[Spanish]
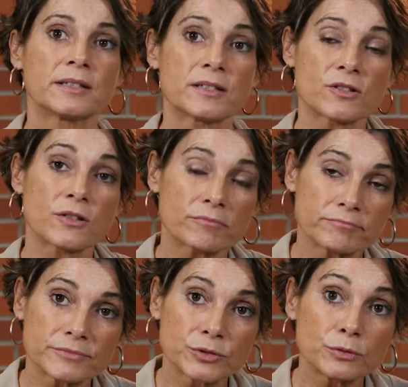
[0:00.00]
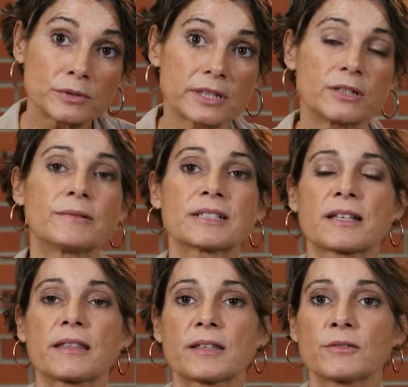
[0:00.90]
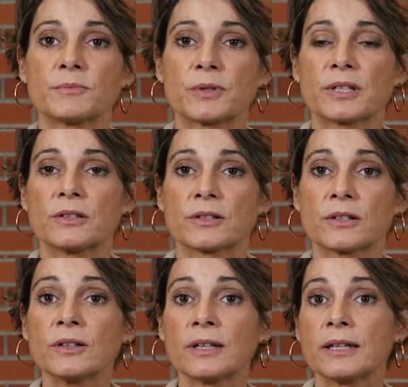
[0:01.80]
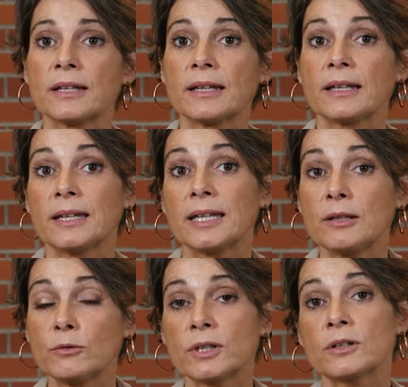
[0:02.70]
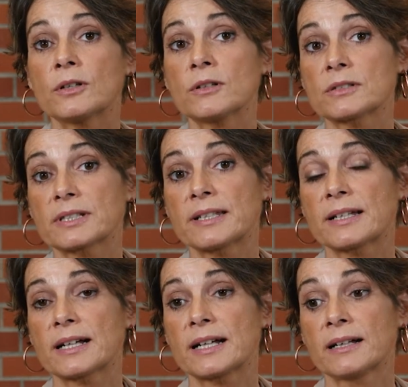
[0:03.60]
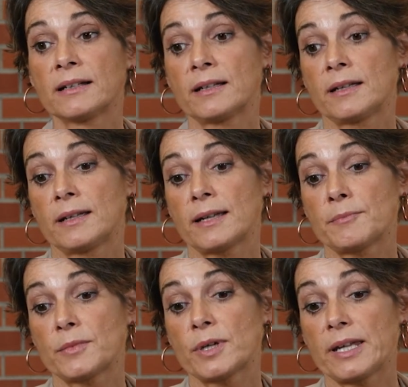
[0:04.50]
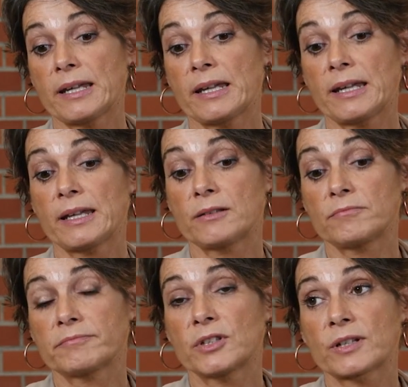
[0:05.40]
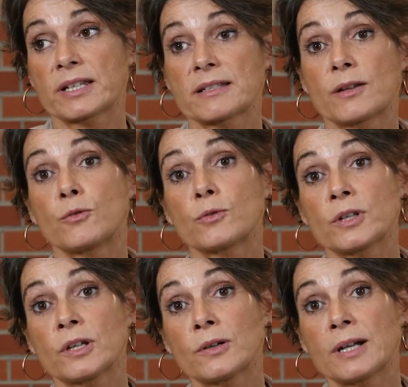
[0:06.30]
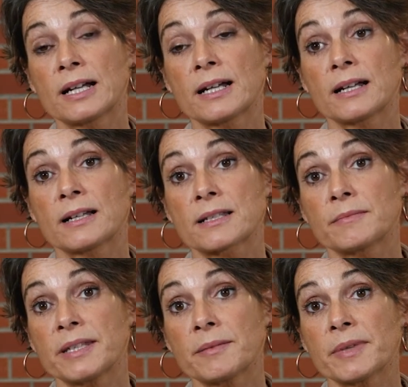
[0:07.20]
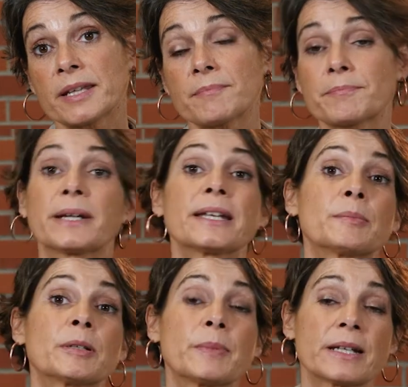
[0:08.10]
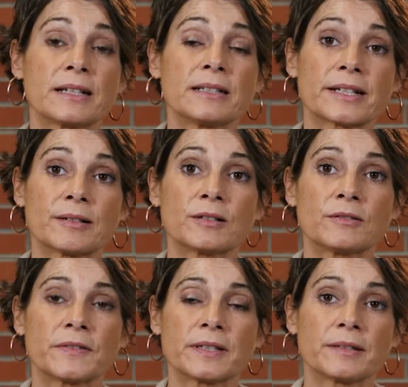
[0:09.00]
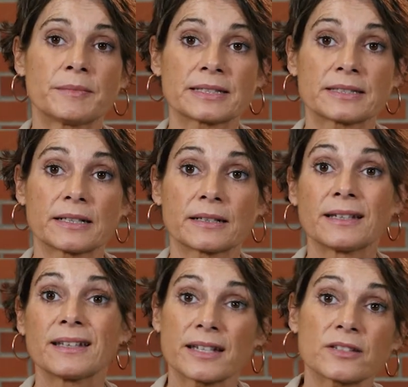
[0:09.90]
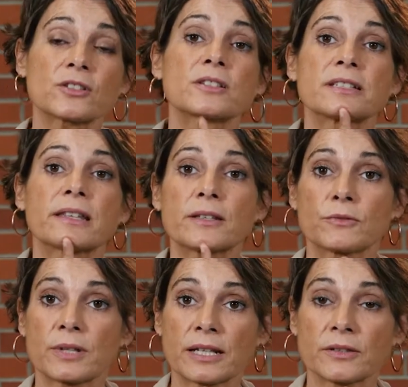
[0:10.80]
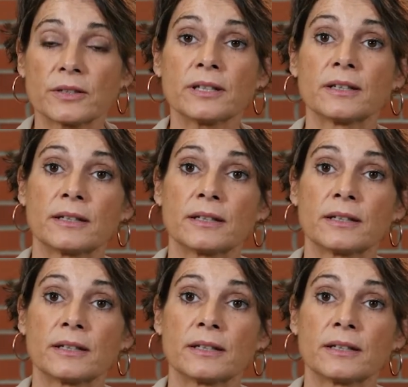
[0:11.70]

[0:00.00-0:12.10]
Eso tú te lo vas haciendo un poquito, ¿no? Y luego se deja eh, lo que es de junio a septiembre para preparar el trabajo fin de máster. Eso sí se hace en un año, ¿eh?